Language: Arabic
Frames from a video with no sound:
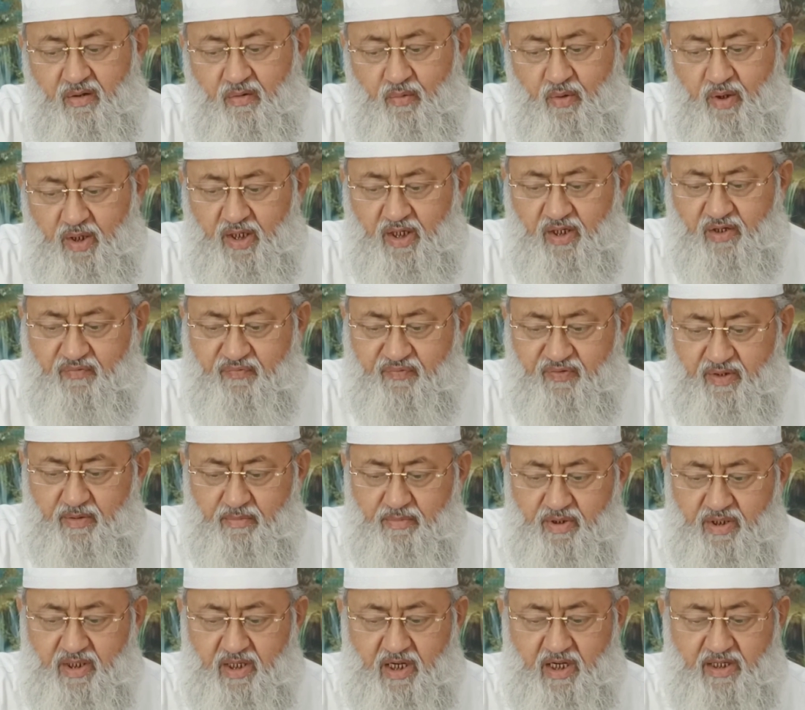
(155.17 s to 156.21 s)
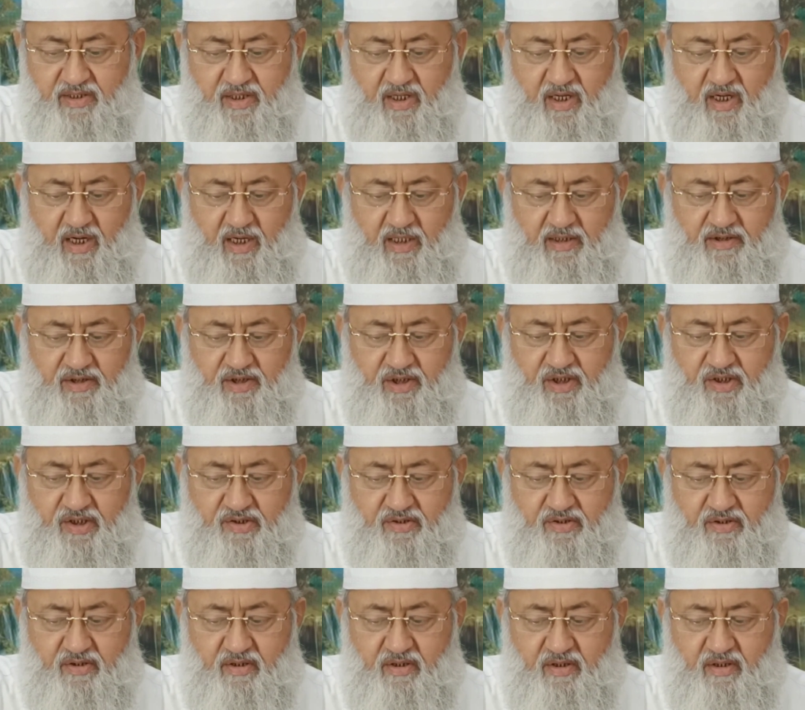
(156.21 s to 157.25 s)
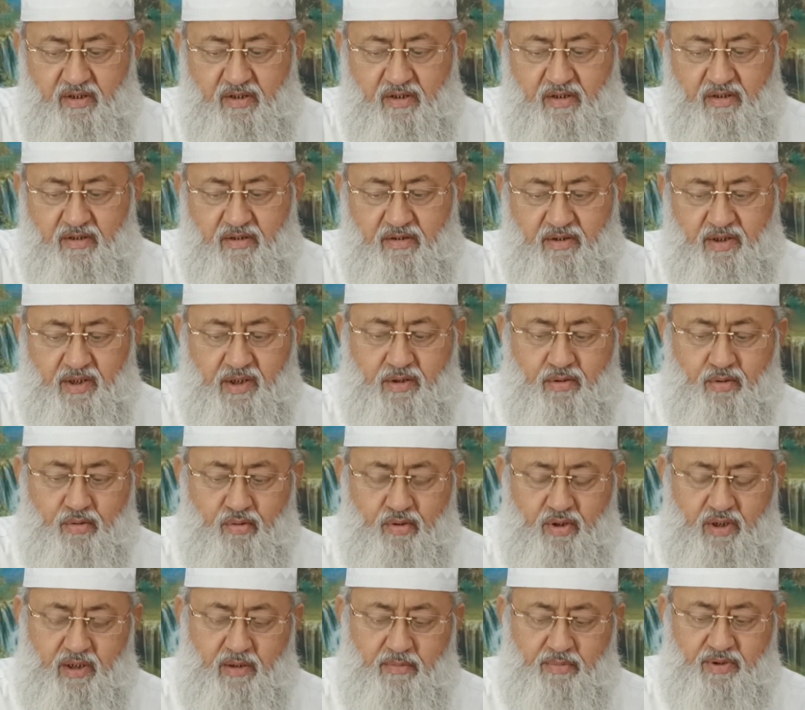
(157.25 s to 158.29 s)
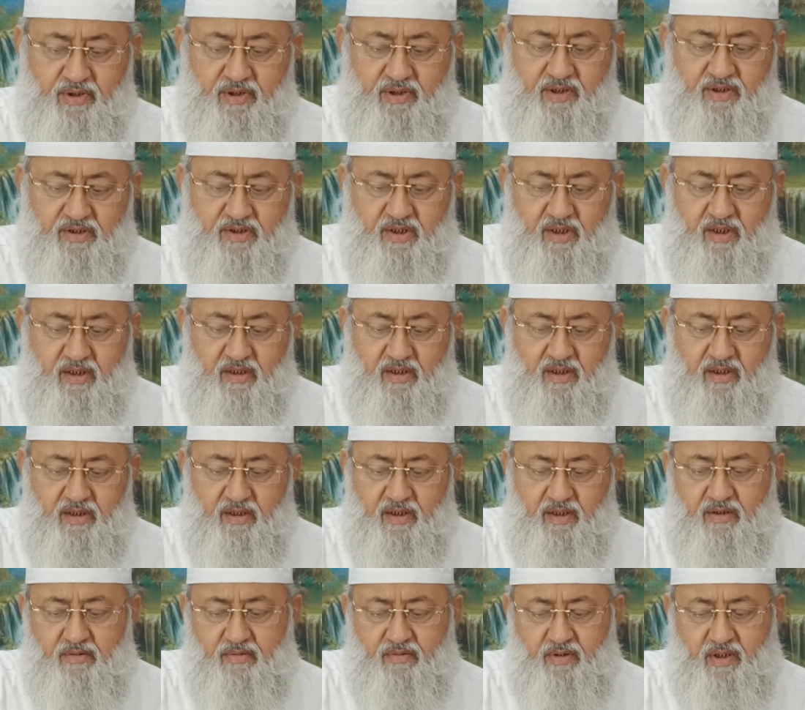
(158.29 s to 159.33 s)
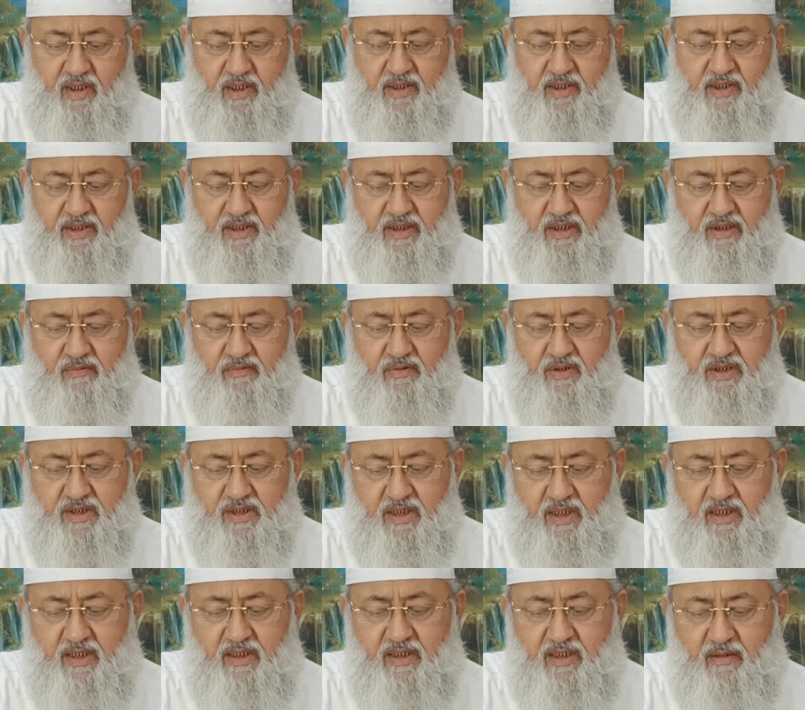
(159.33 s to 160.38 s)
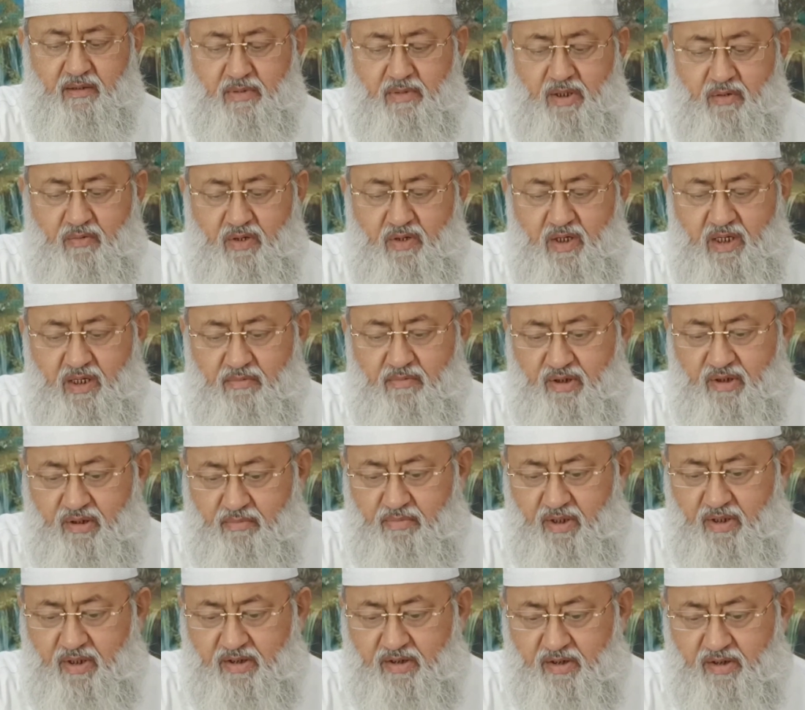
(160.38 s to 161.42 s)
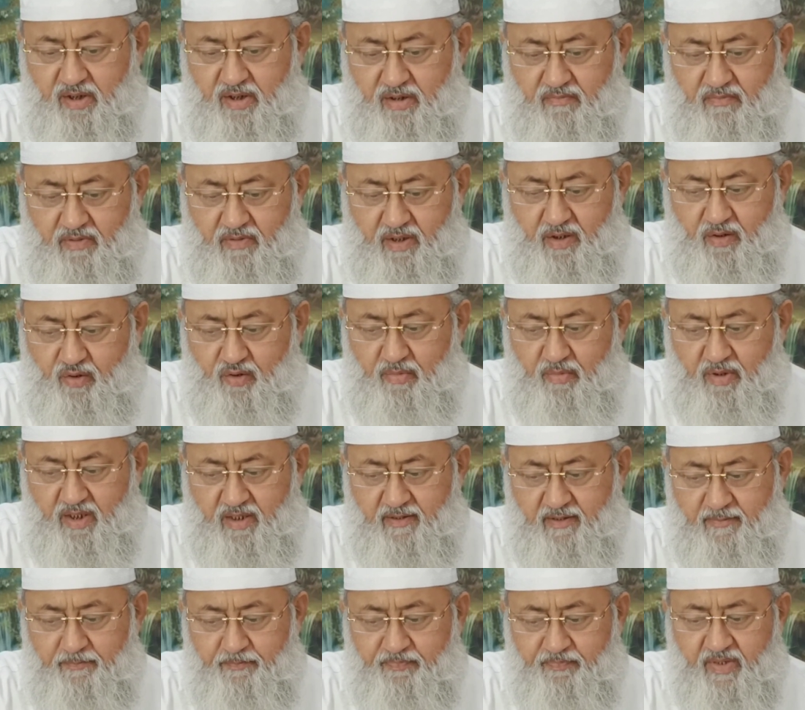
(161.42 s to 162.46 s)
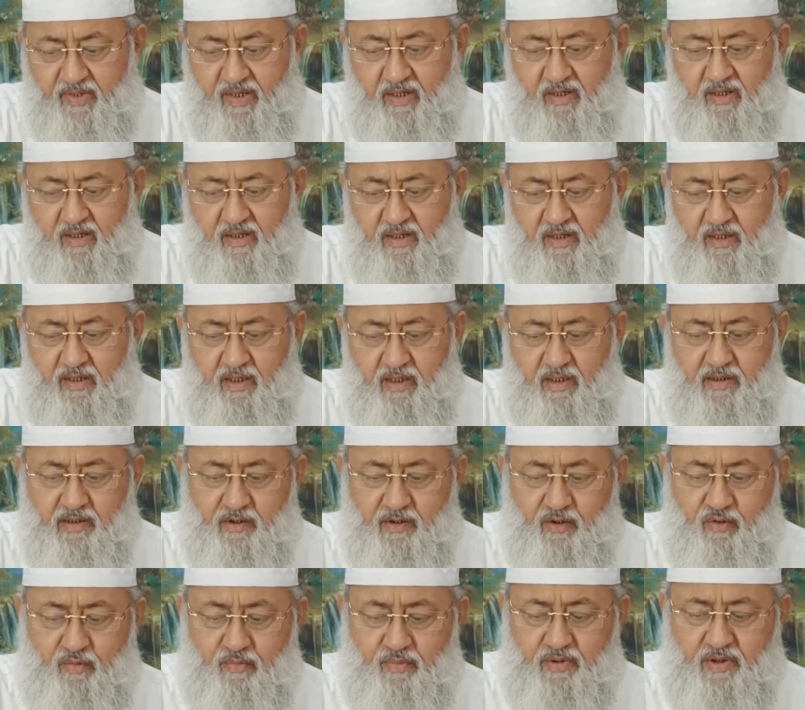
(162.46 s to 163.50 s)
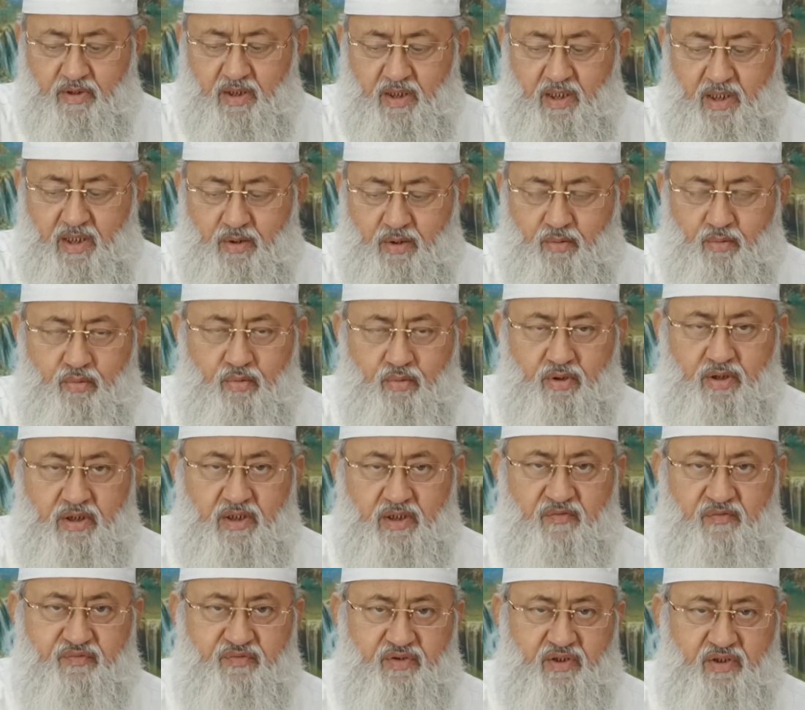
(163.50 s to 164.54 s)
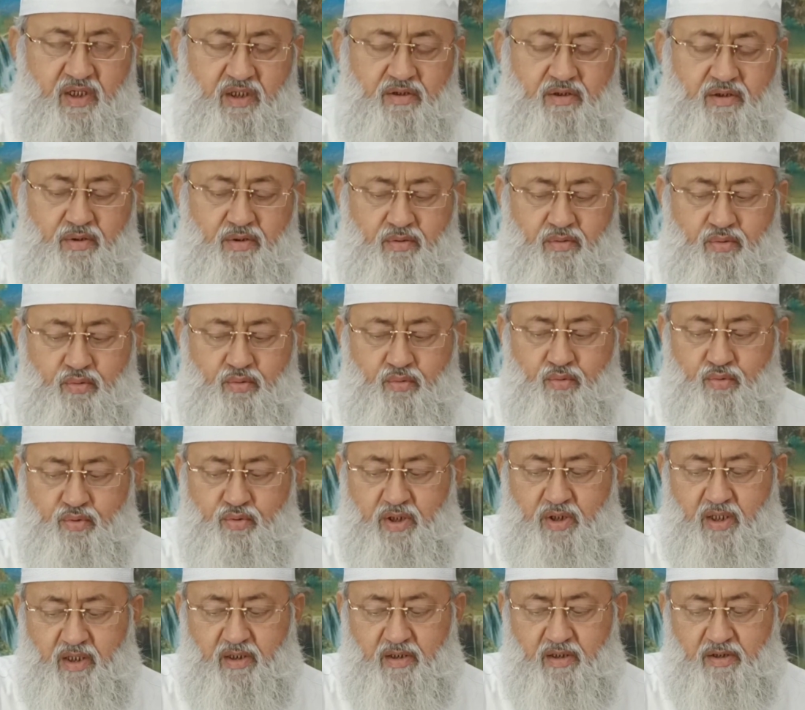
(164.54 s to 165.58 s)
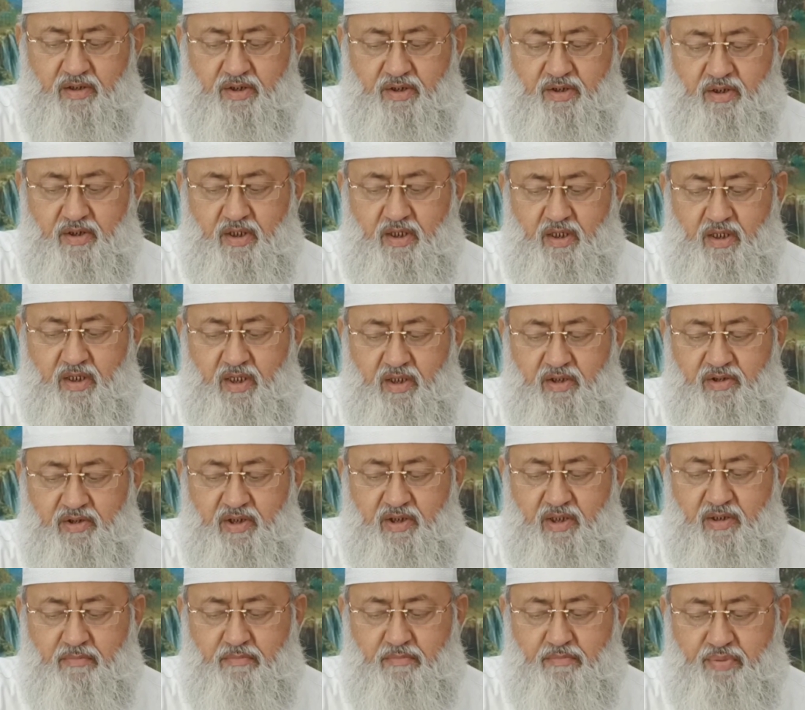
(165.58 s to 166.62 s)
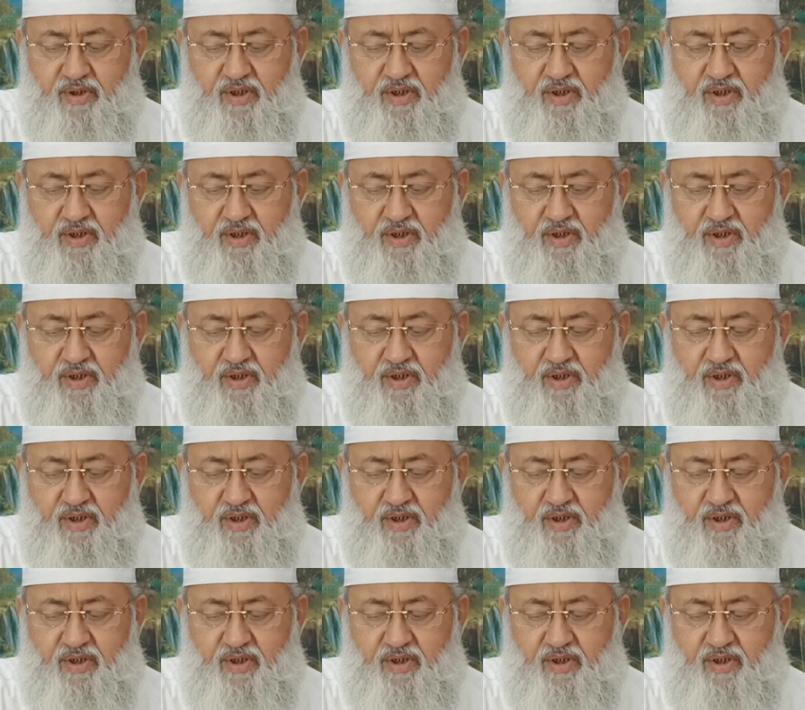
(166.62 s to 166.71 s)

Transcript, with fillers: ويكفي من هذا الحديث ذكر النبي صلى الله عليه وسلم وأبي بكر وعمر أنهم كانوا يفتتحون القراءة